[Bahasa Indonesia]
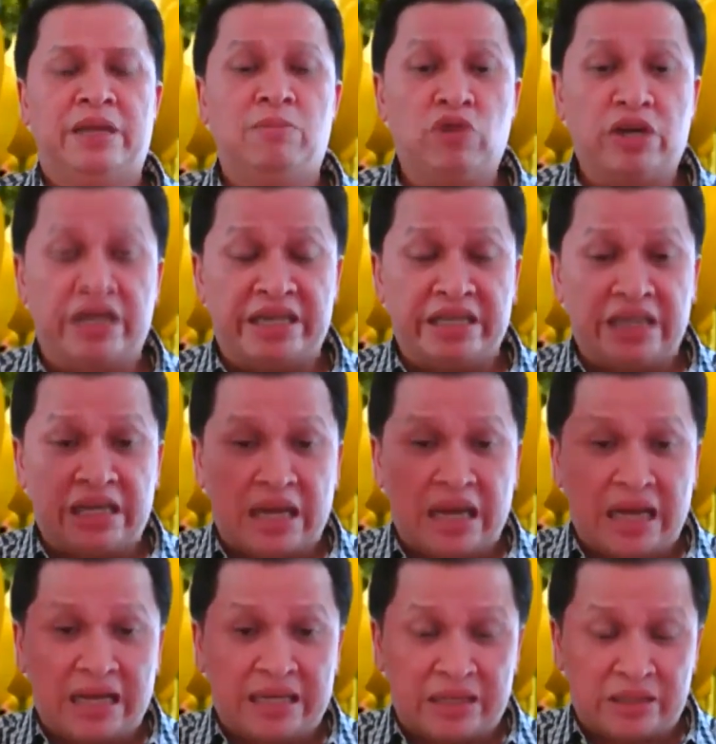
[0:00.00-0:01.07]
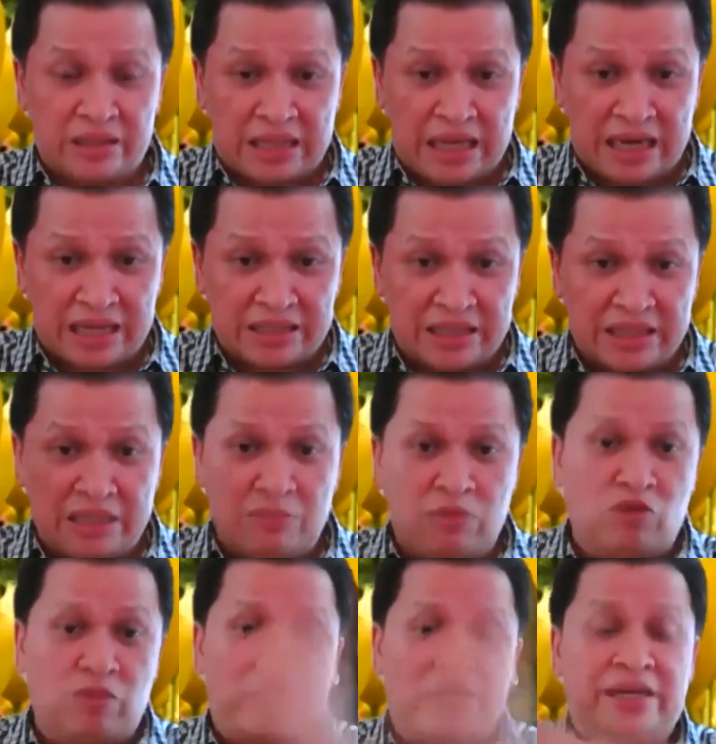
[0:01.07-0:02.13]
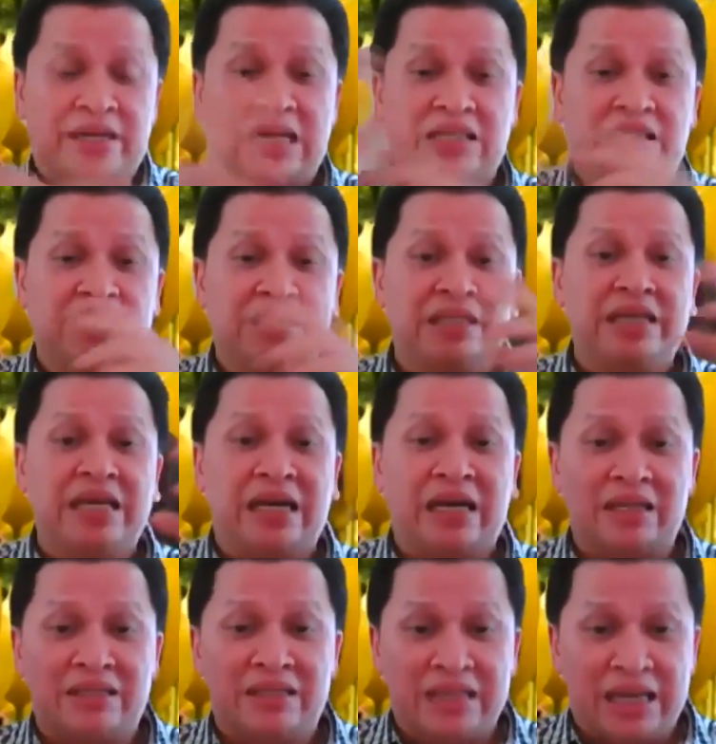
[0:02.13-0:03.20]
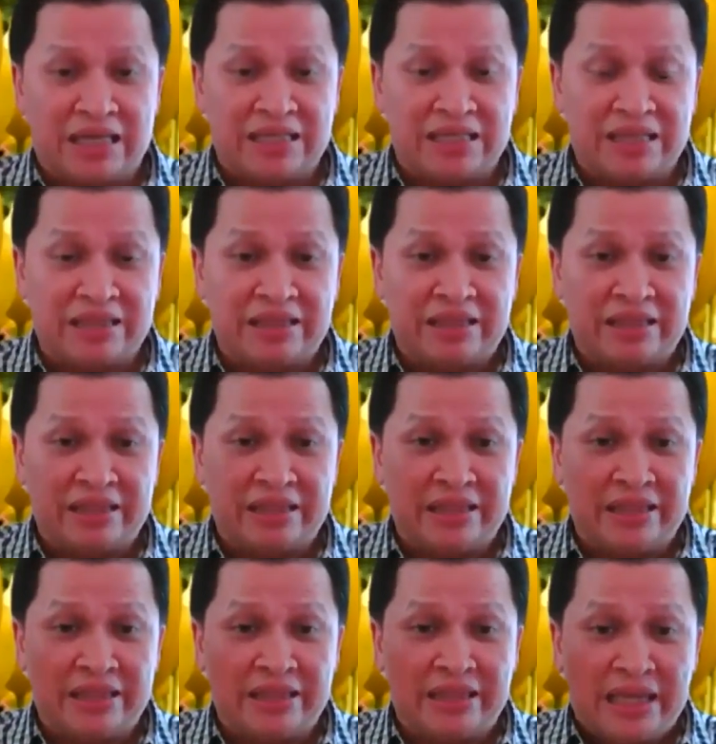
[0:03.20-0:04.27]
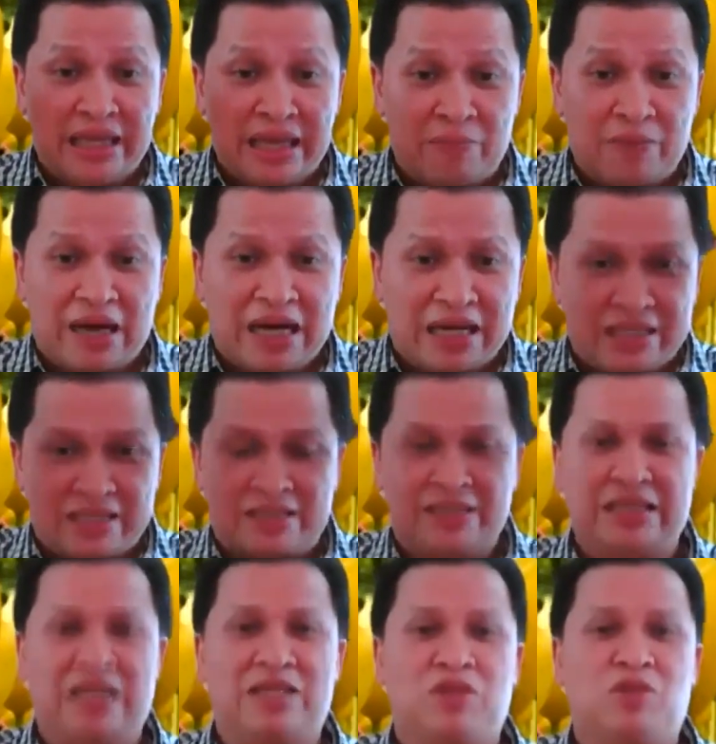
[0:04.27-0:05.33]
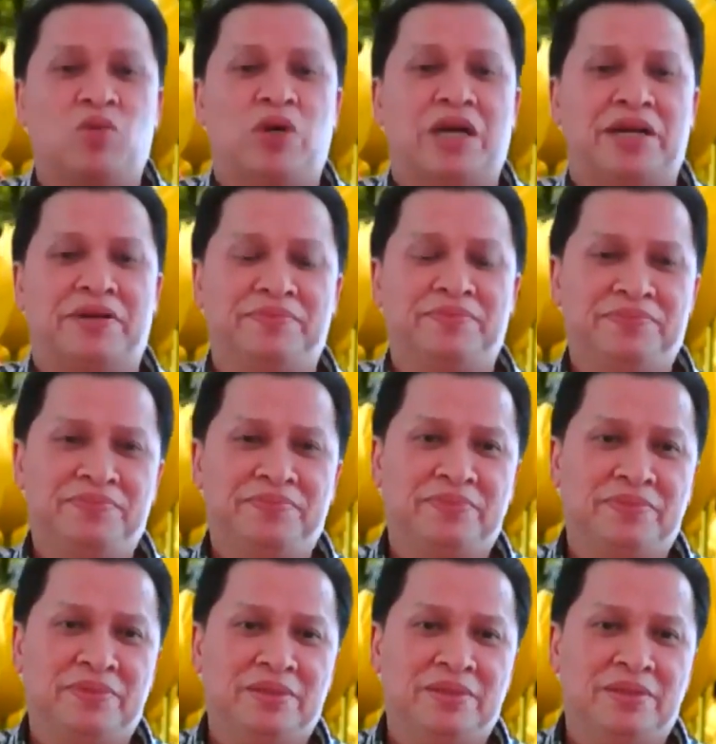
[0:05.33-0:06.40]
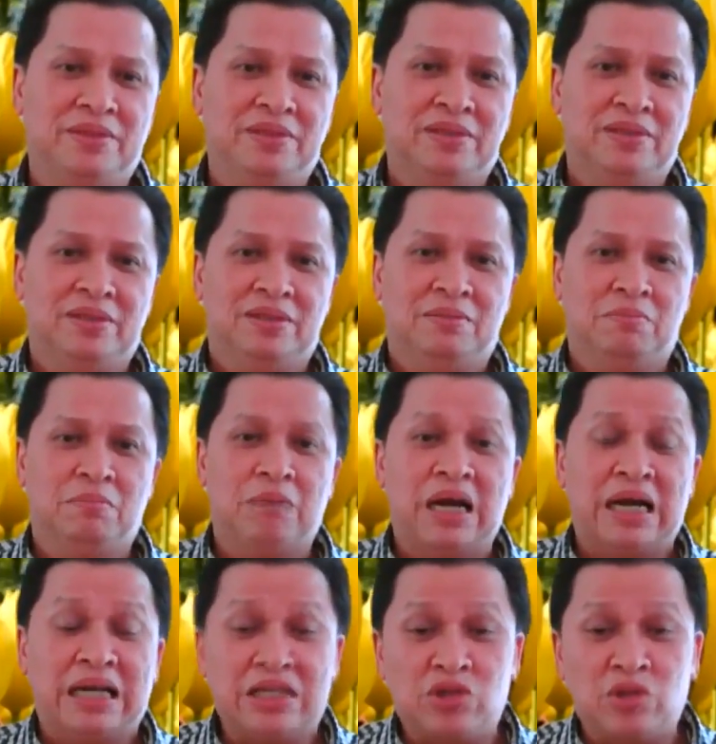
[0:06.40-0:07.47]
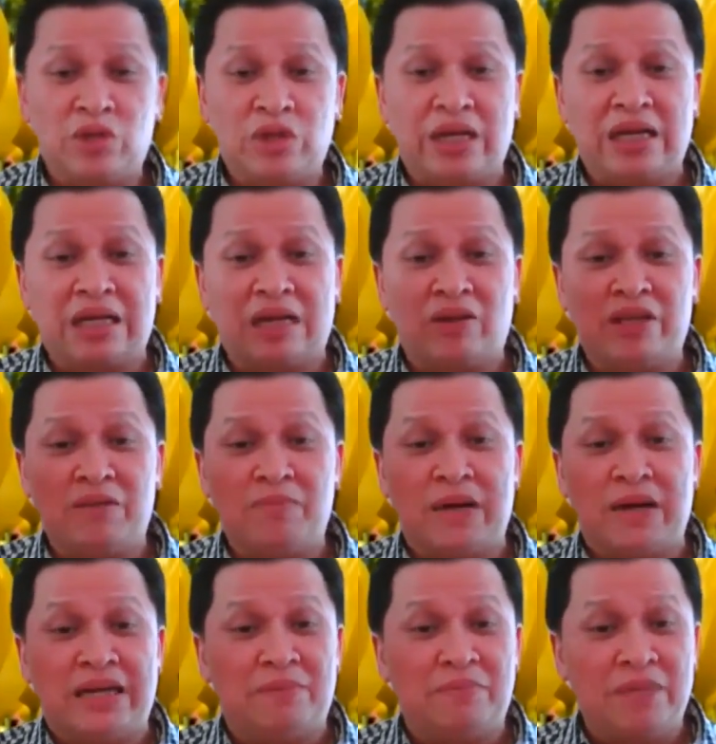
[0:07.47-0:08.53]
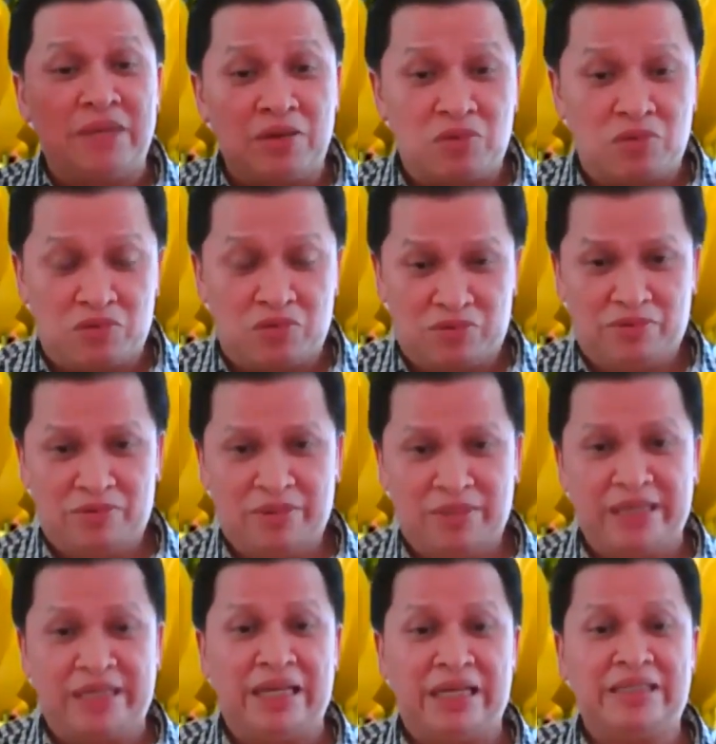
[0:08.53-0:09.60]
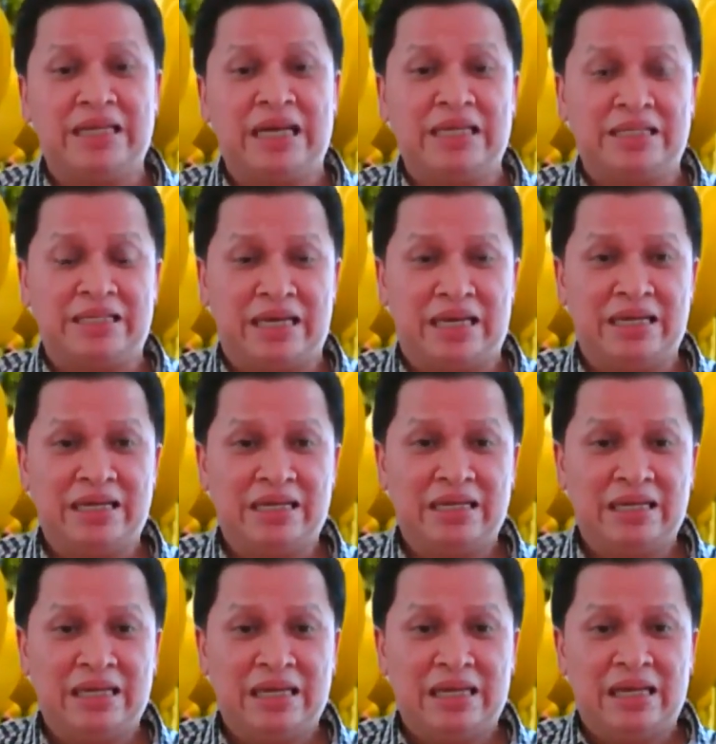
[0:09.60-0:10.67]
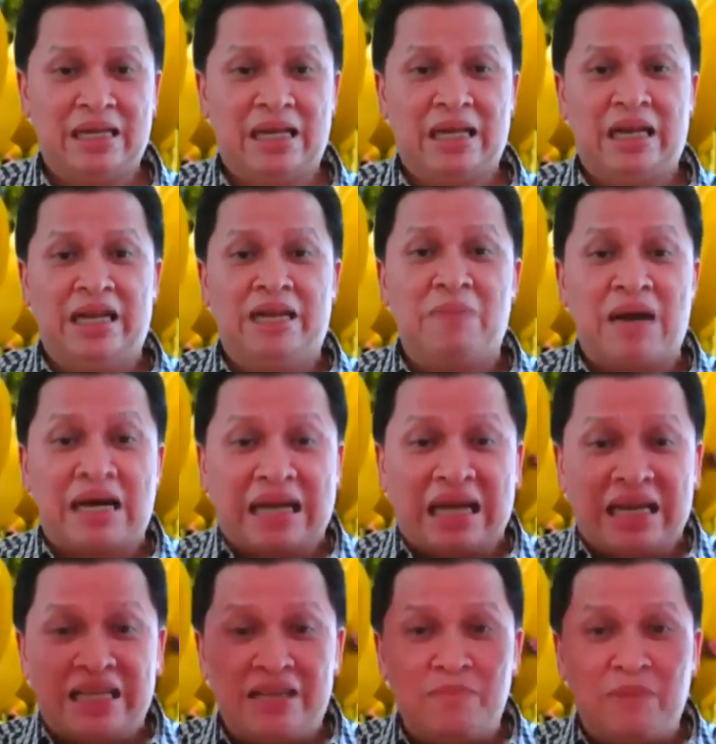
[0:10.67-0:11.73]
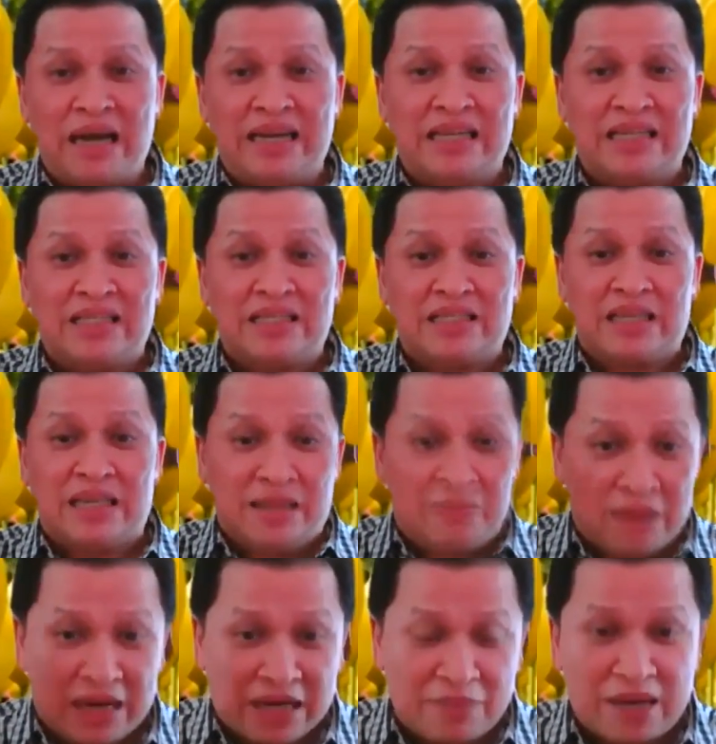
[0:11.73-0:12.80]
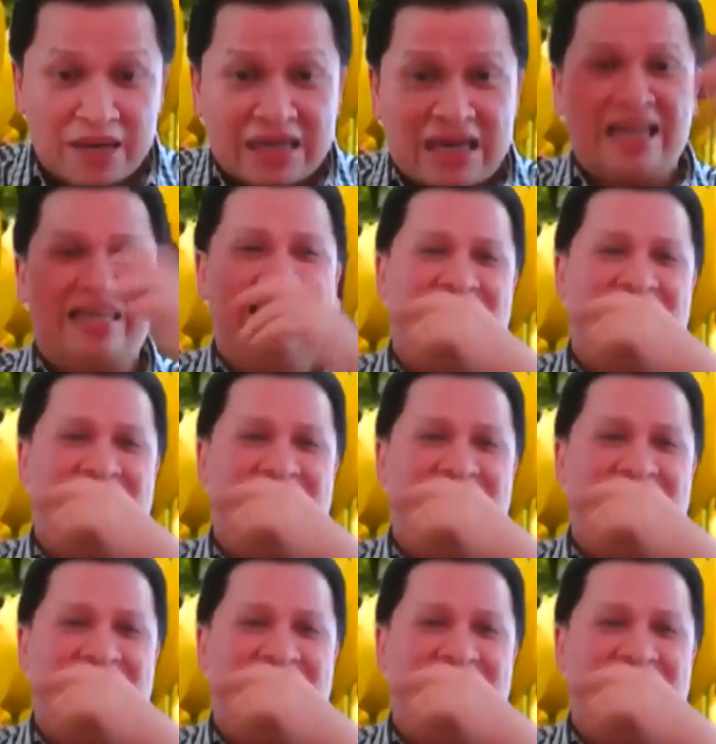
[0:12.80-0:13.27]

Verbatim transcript: Dan bukan hanya karakternya berubah drastis, dia kerjanya tiap hari cari Tuhan Bahkan saudara kalau ibadah minggu di gerejanya, lima kali ibadah, lima-lima